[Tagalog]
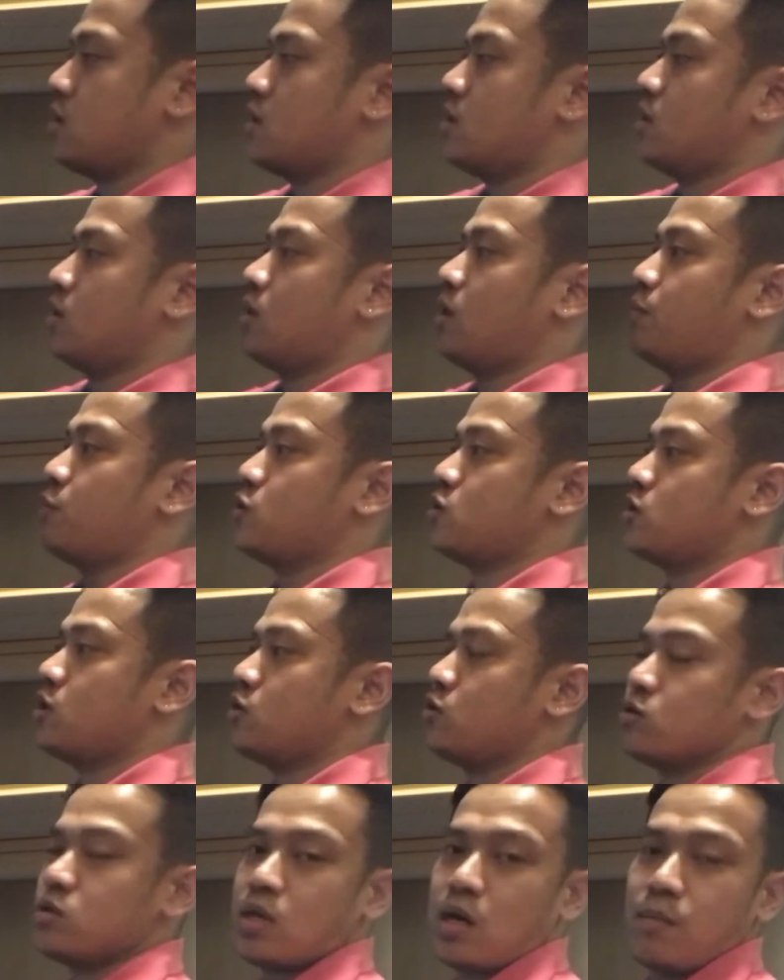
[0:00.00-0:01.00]
Tapos
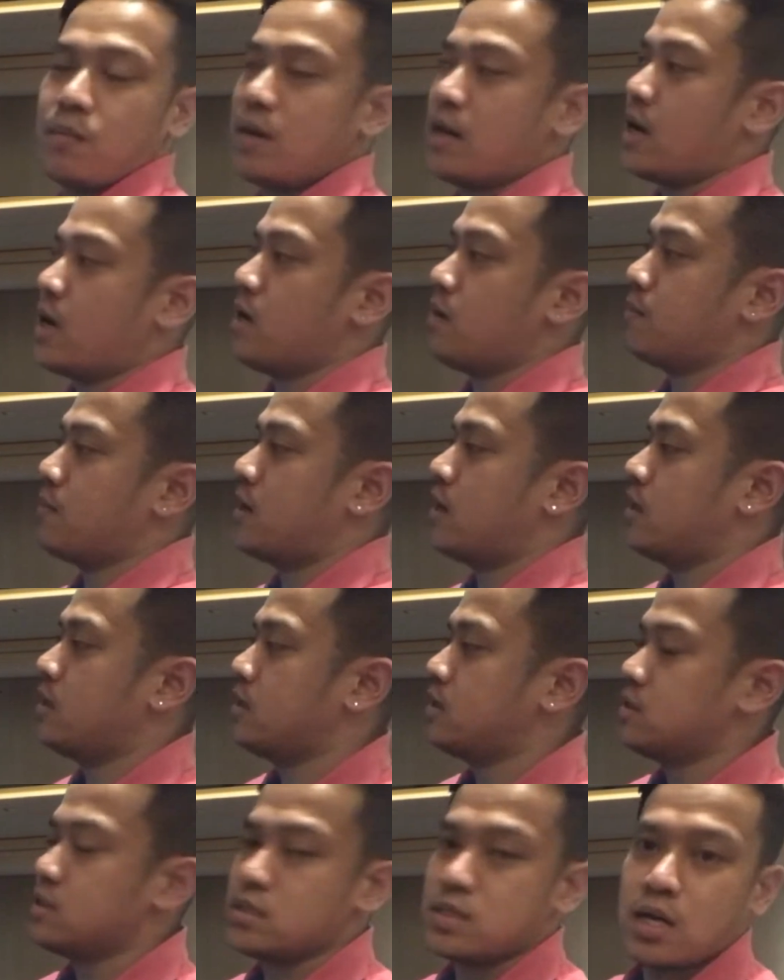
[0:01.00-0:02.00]
dito sa kabila naman,
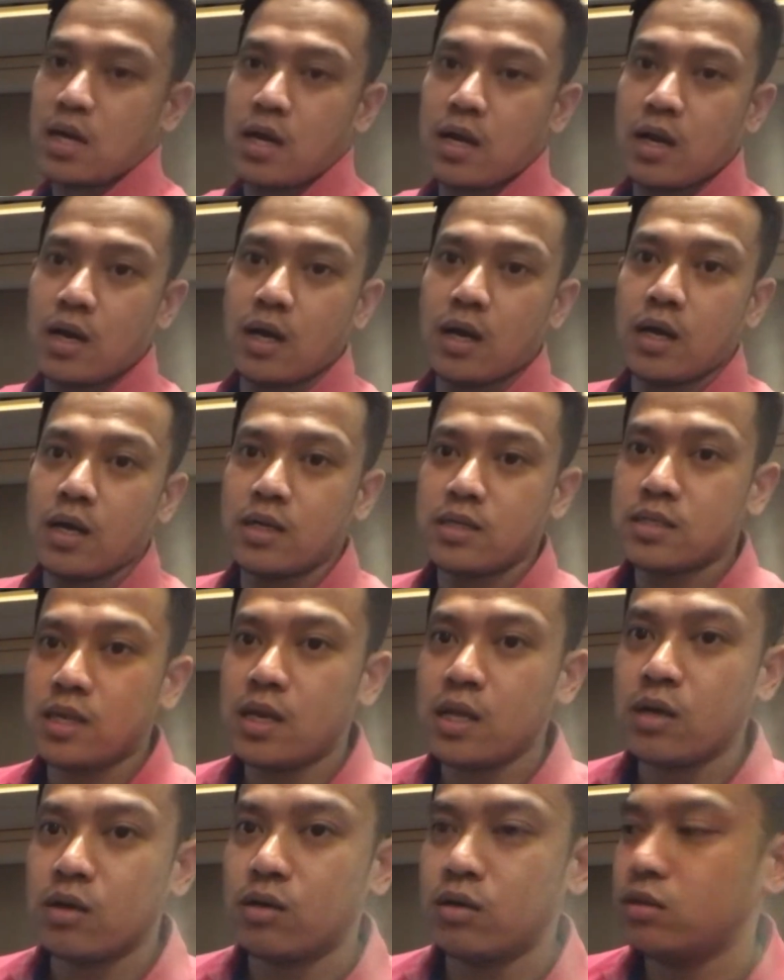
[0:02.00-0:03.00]
sa, sa
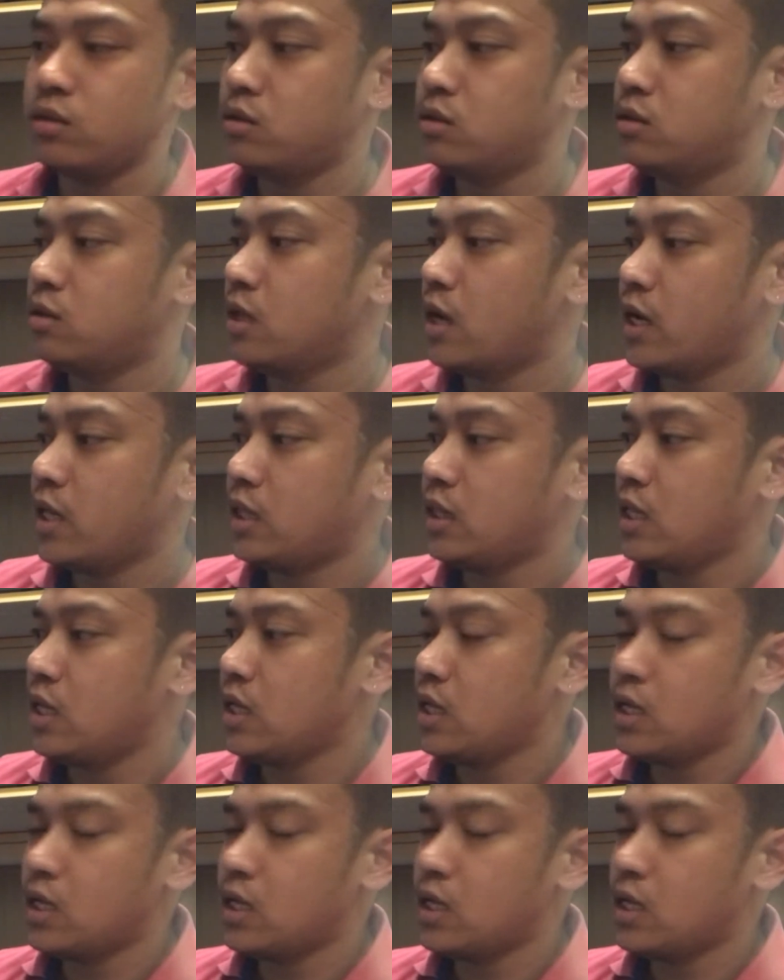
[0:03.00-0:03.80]
likod, I think